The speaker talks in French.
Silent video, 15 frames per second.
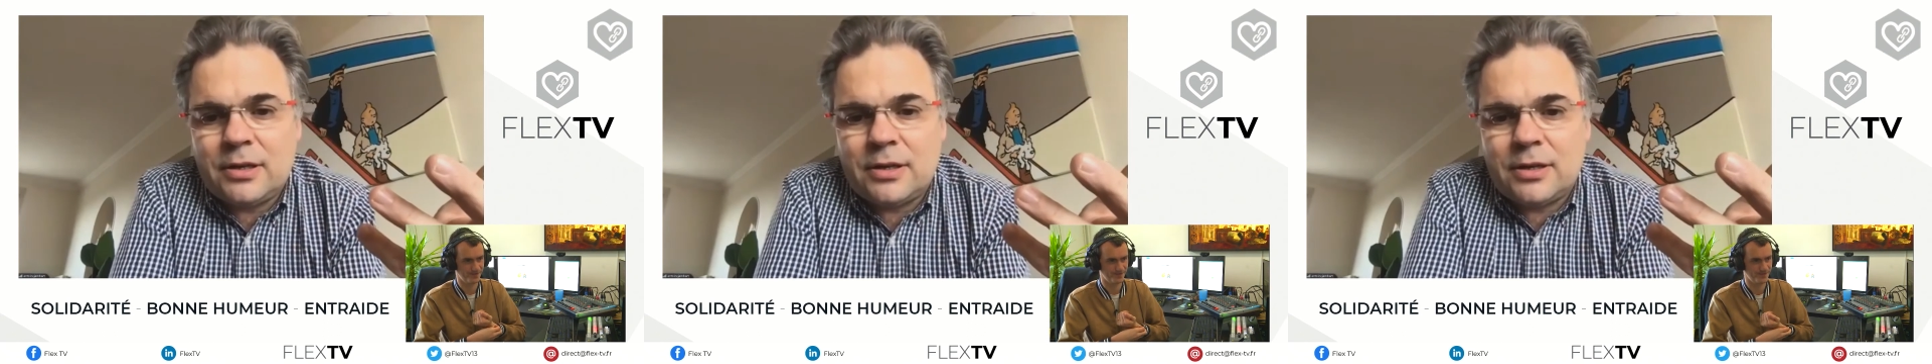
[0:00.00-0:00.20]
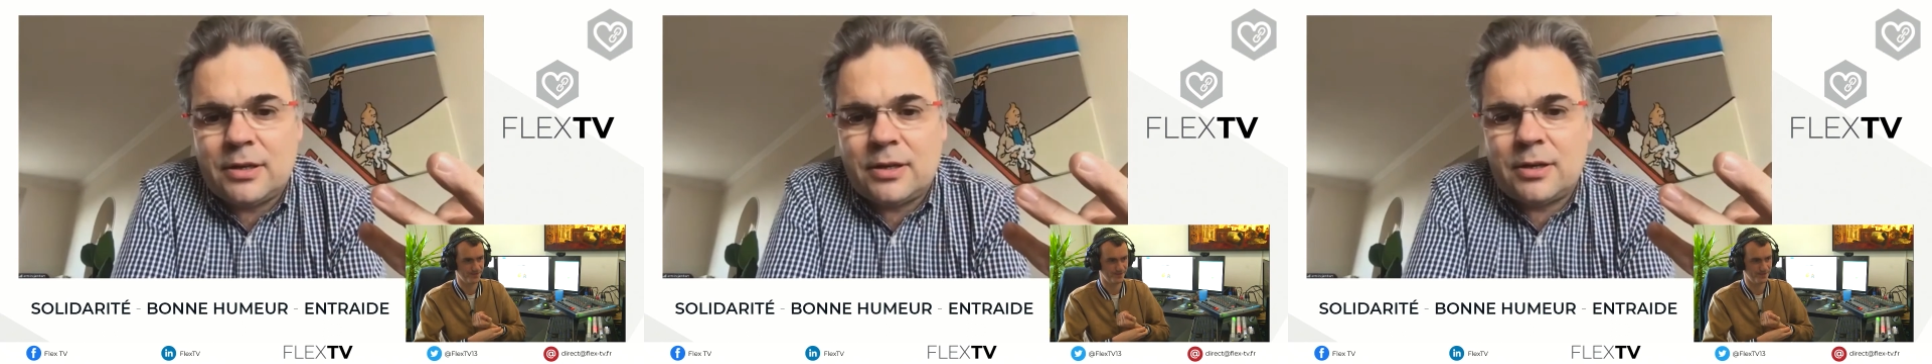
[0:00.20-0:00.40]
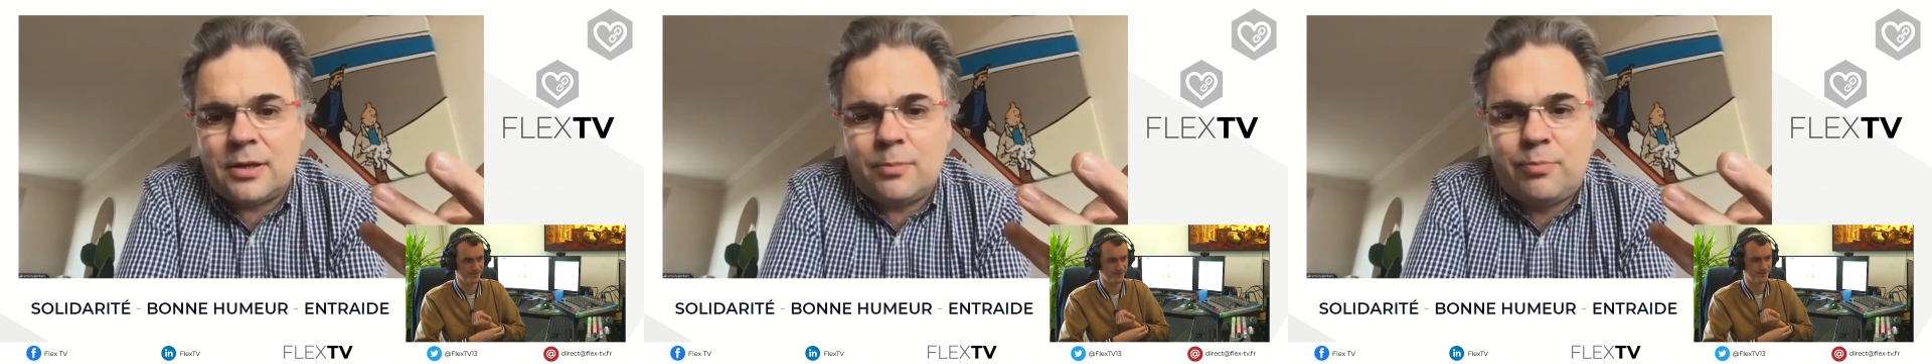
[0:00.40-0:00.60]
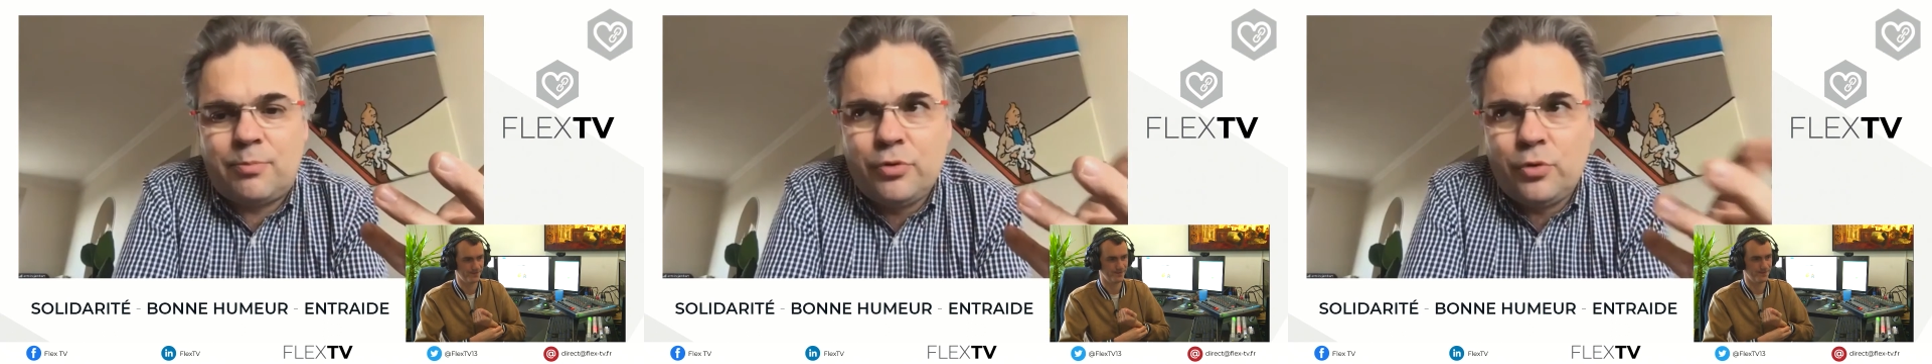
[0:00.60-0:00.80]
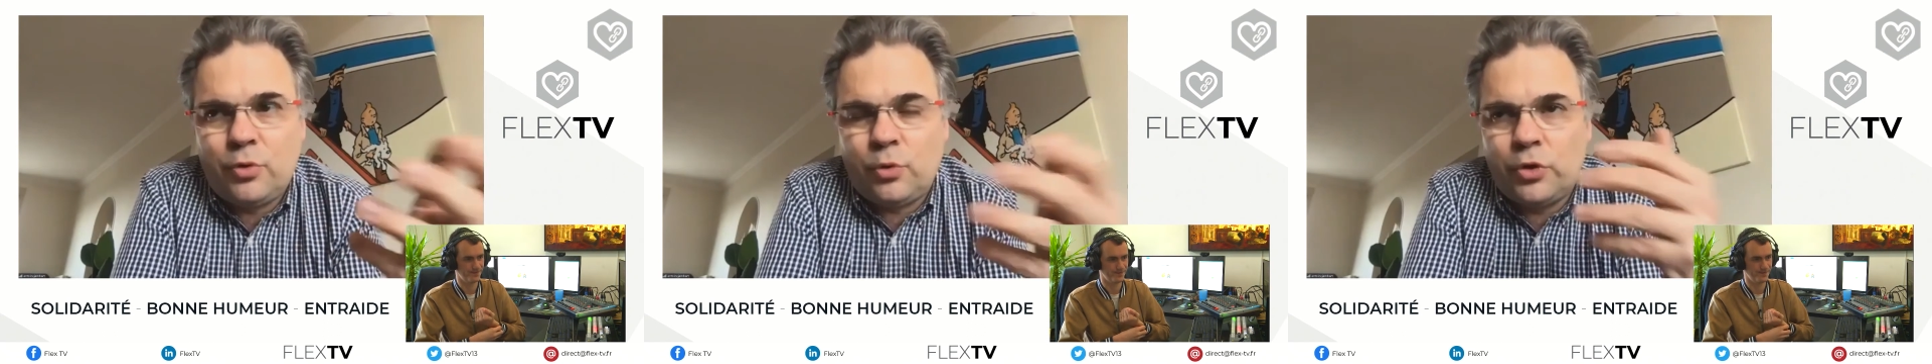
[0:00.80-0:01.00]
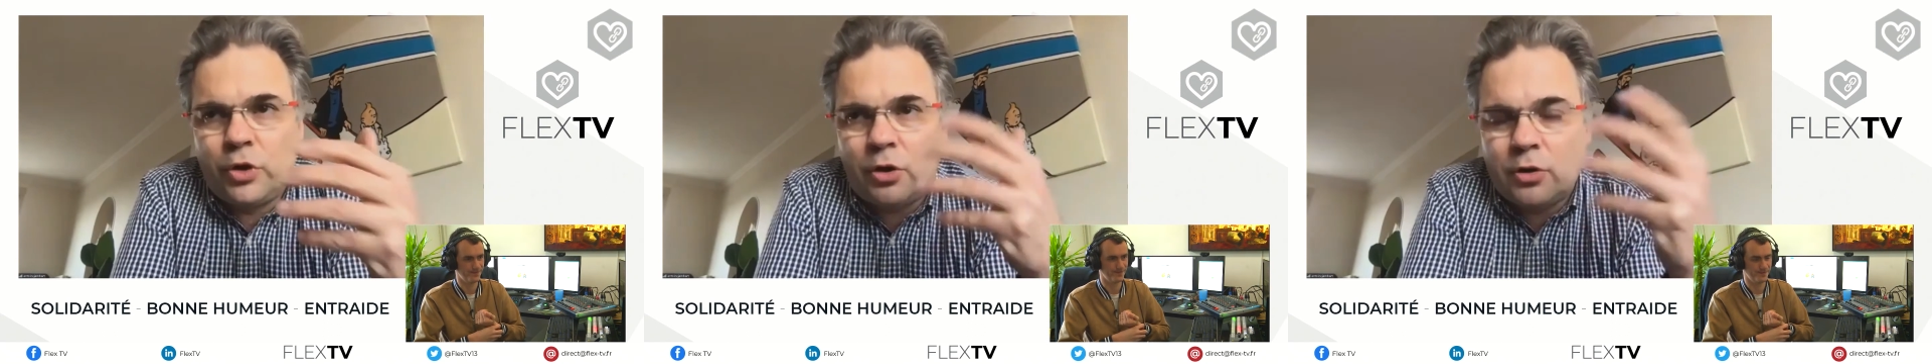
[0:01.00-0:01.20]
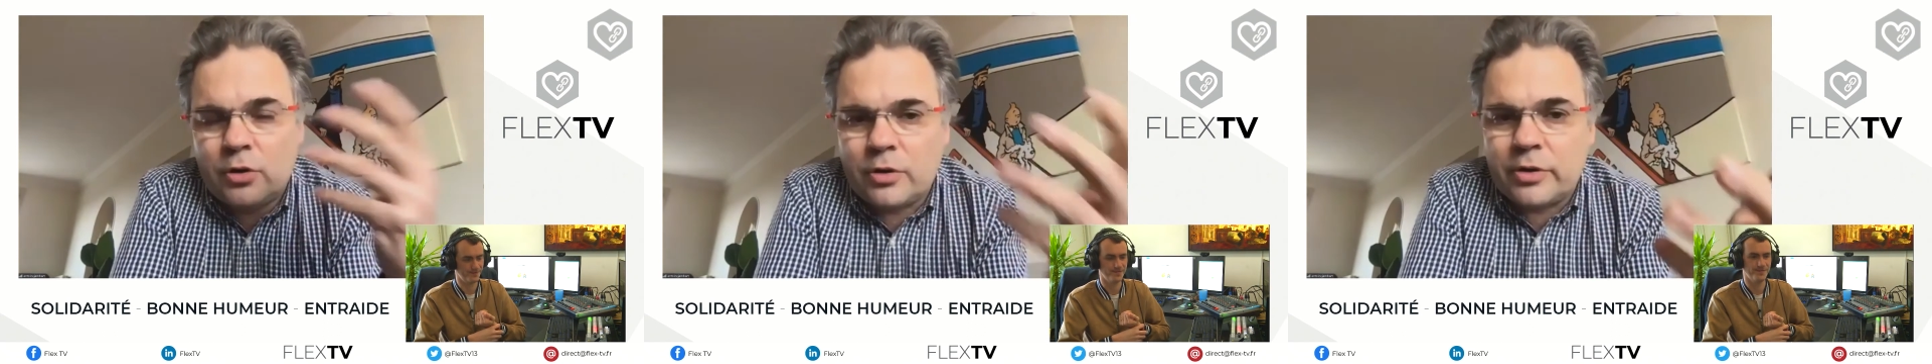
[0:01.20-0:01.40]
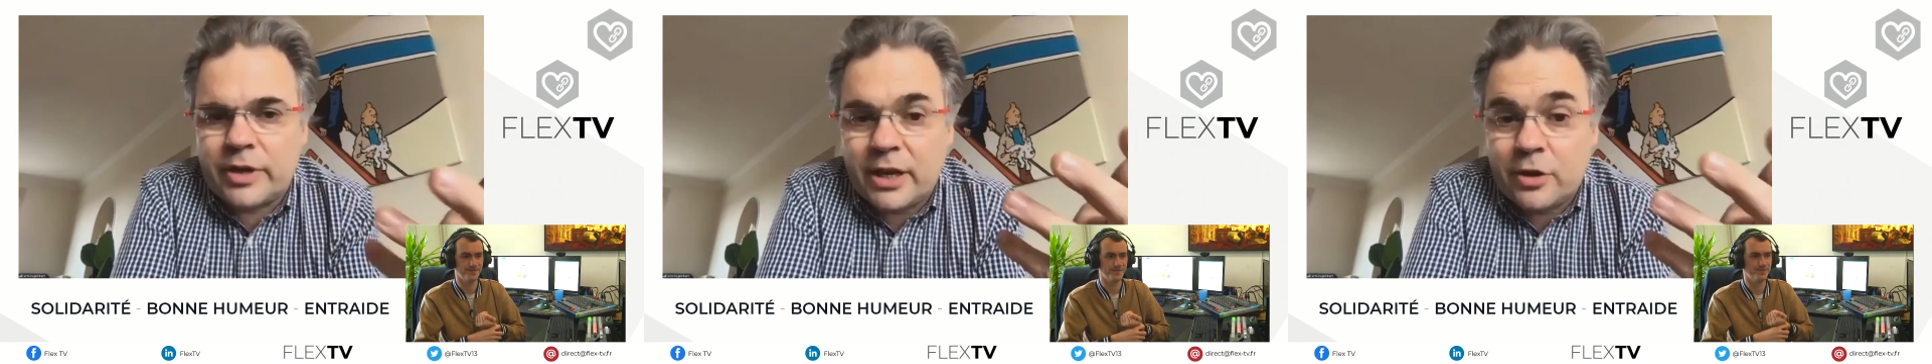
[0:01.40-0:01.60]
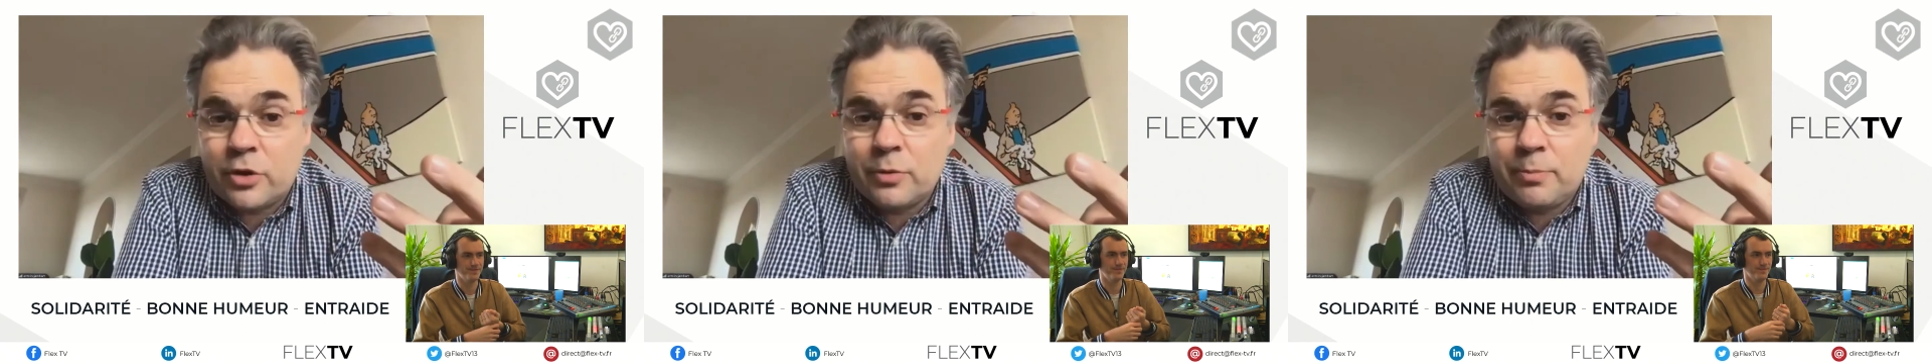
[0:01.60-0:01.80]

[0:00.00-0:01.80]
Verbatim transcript: euh, plus on entre quelque